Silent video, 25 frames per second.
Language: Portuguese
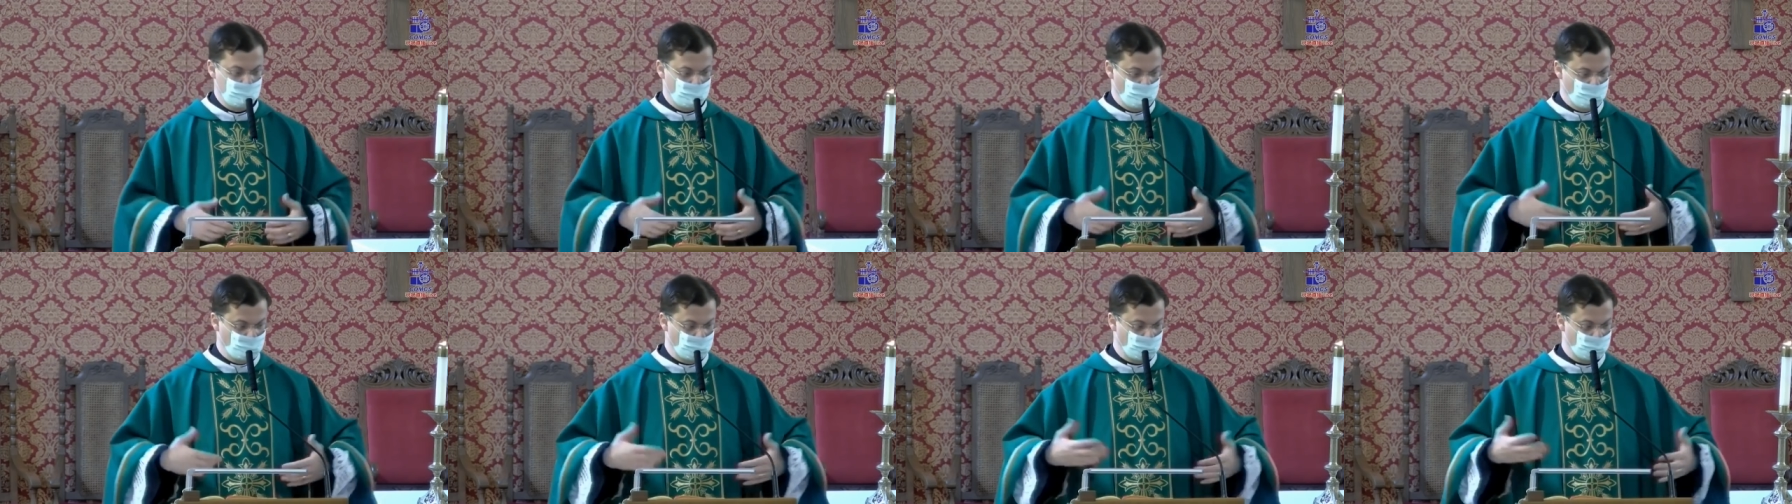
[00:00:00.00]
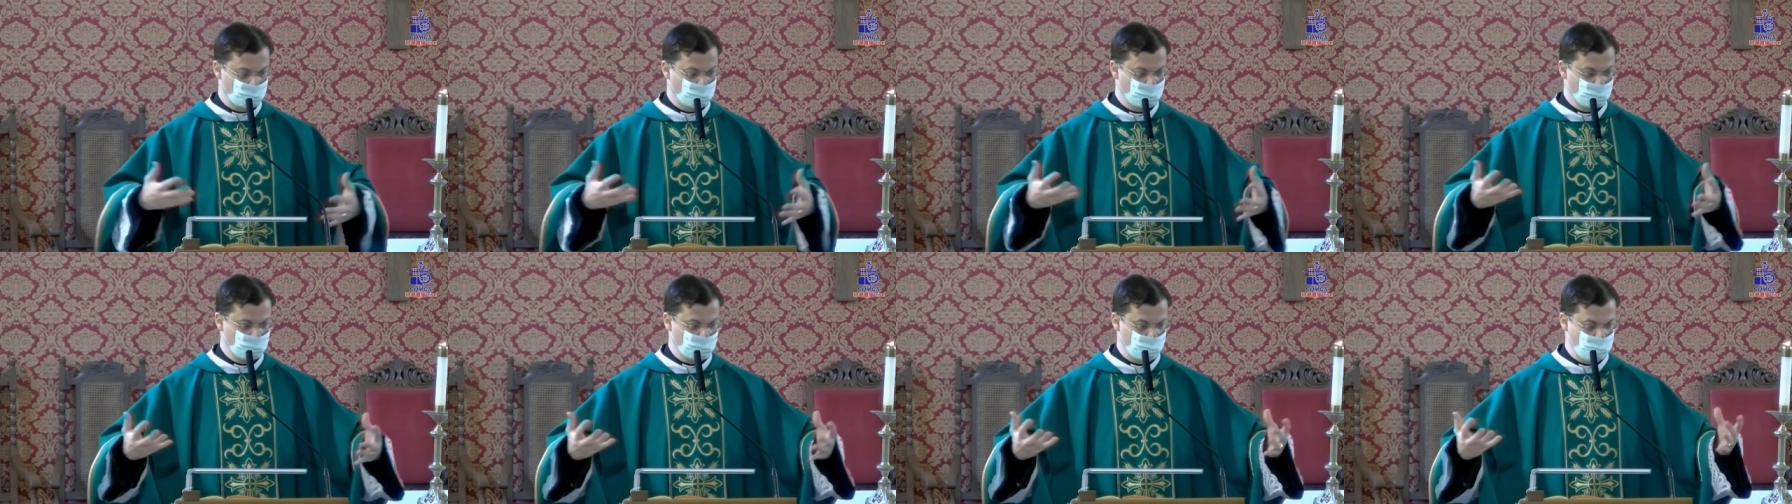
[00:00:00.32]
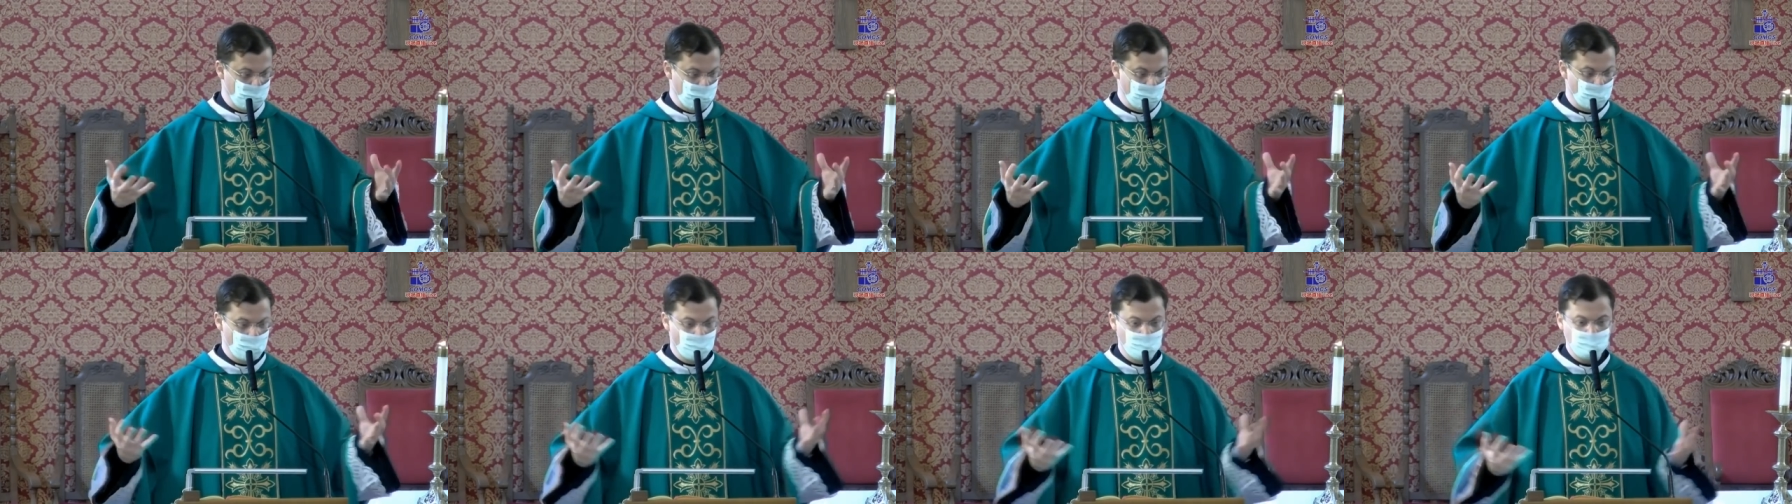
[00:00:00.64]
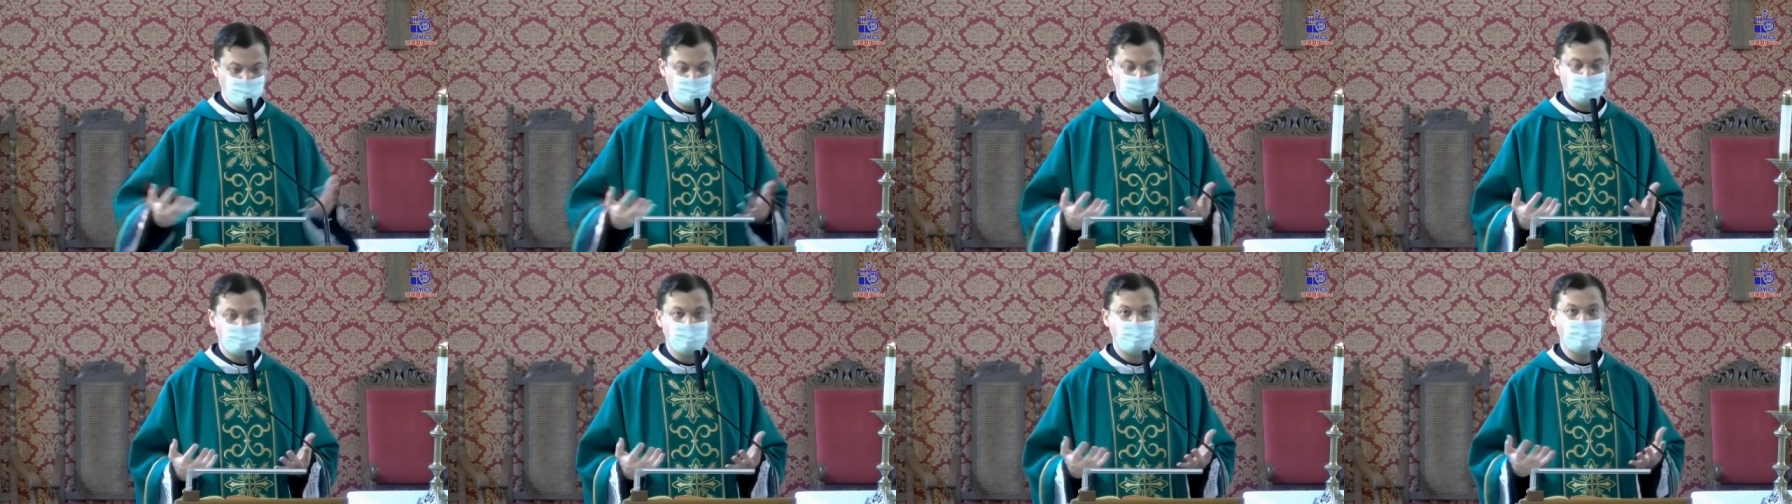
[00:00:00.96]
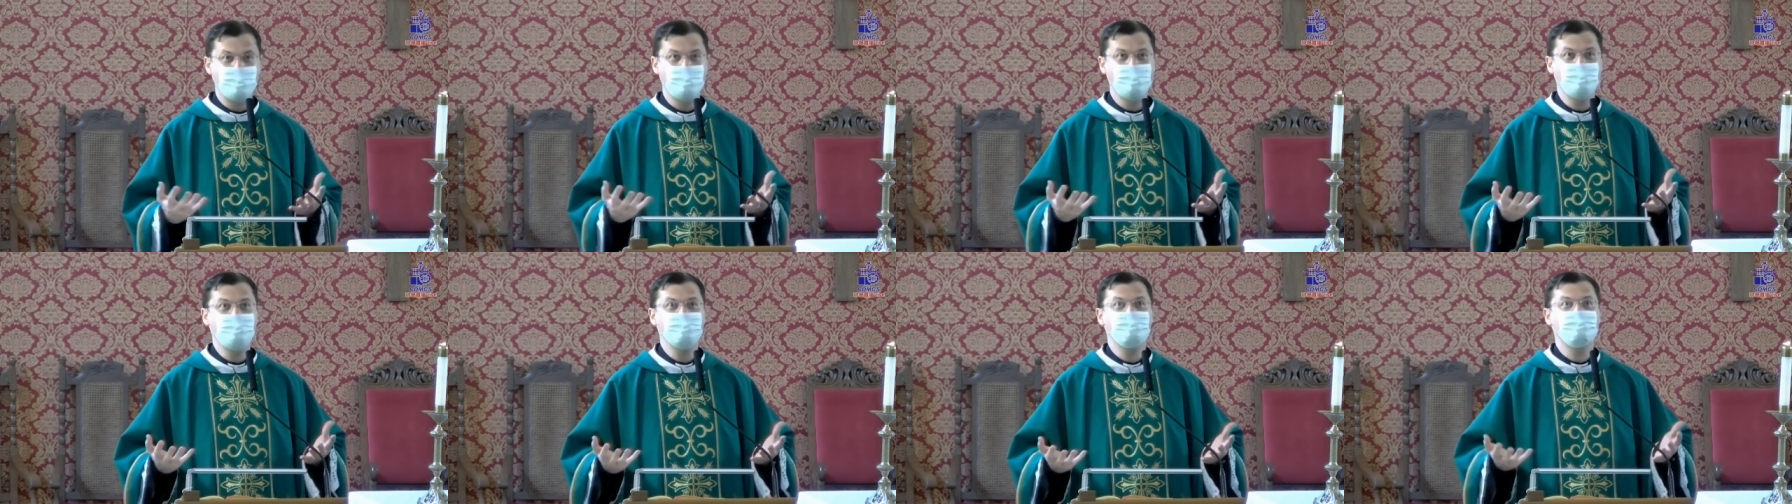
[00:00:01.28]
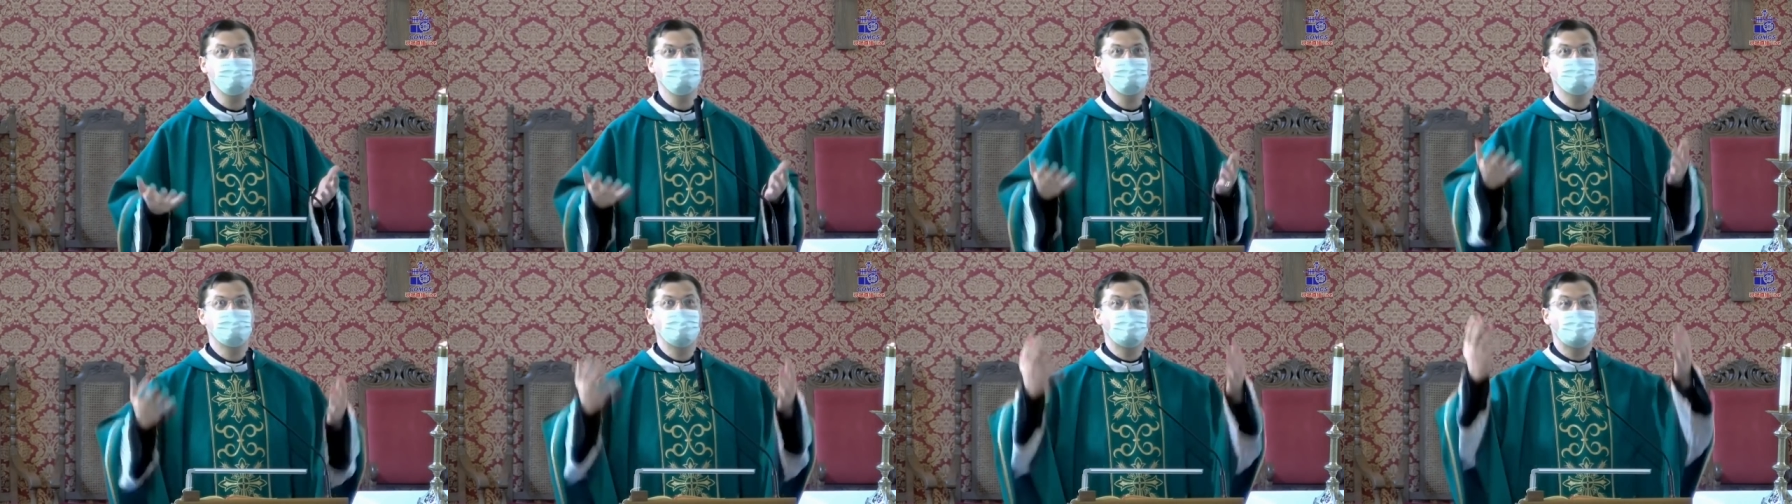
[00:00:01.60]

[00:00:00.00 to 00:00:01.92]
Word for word: Jesus pegou os pães,